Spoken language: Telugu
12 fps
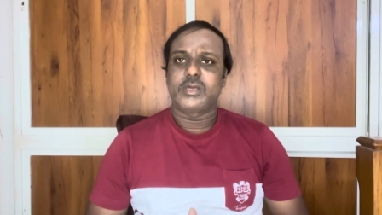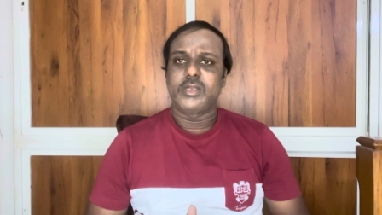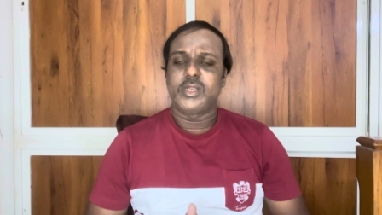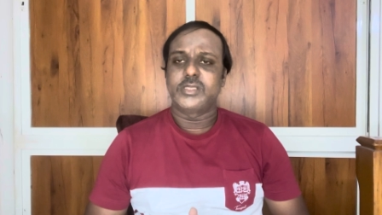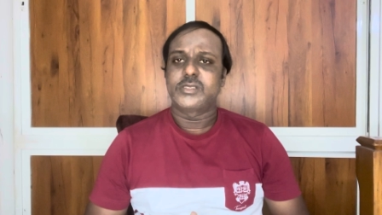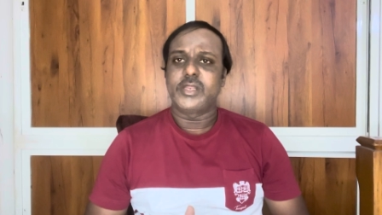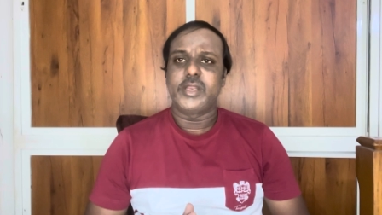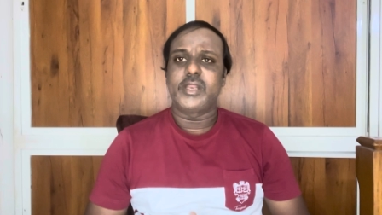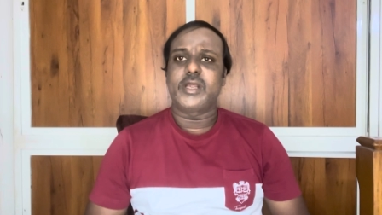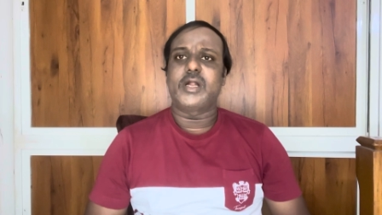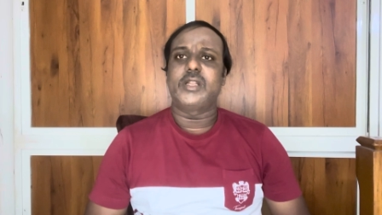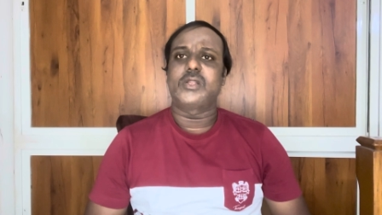నేను స్క్రీన్
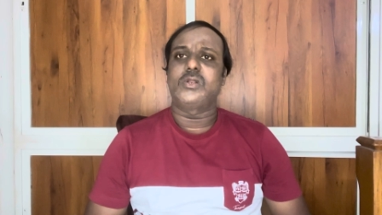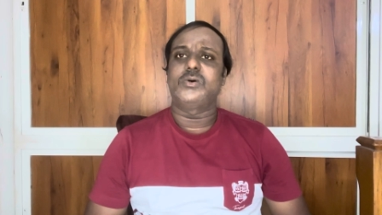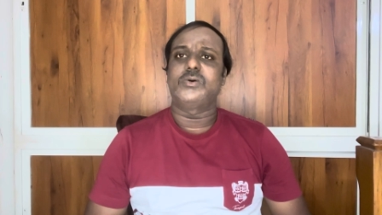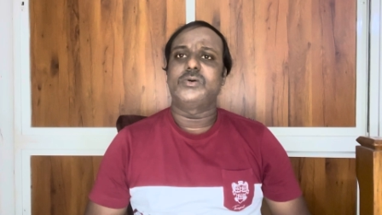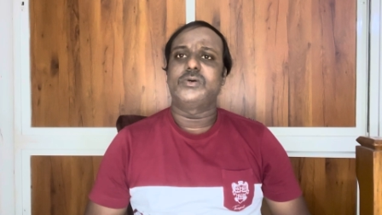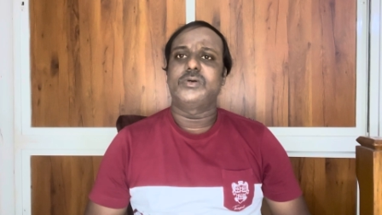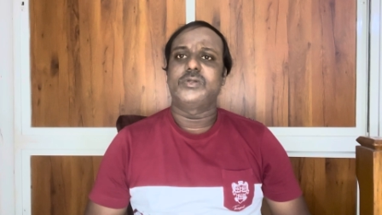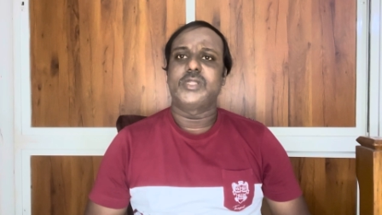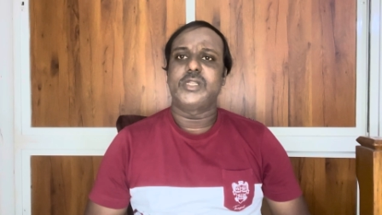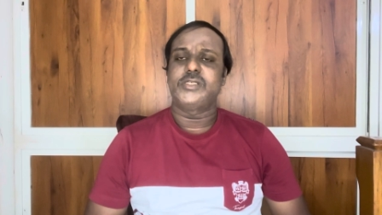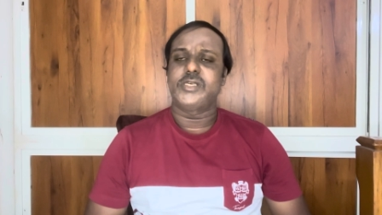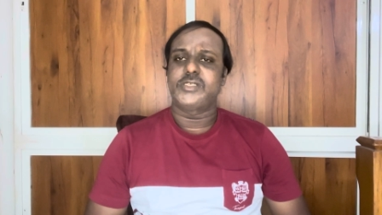రికార్డర్లో
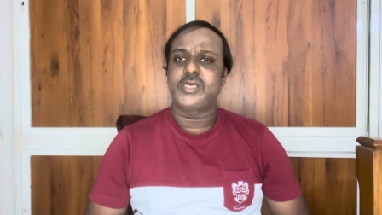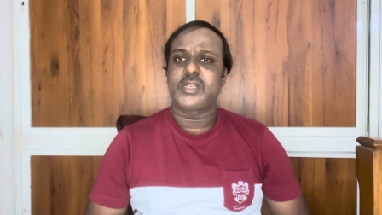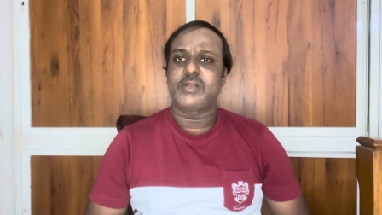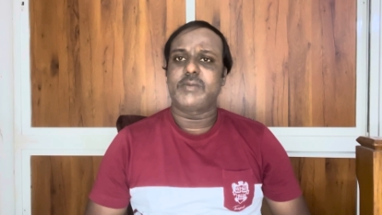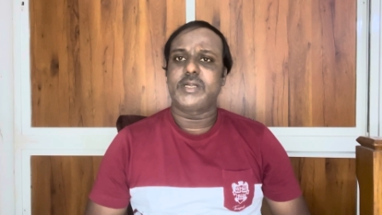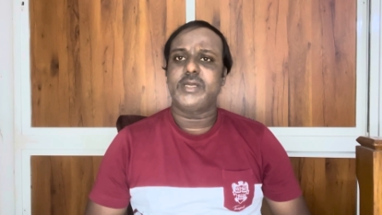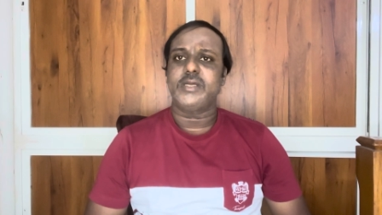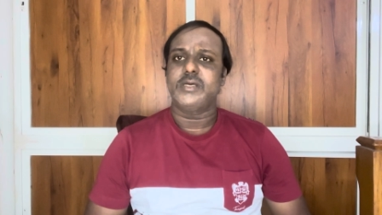దాన్ని చేశాను అనమాట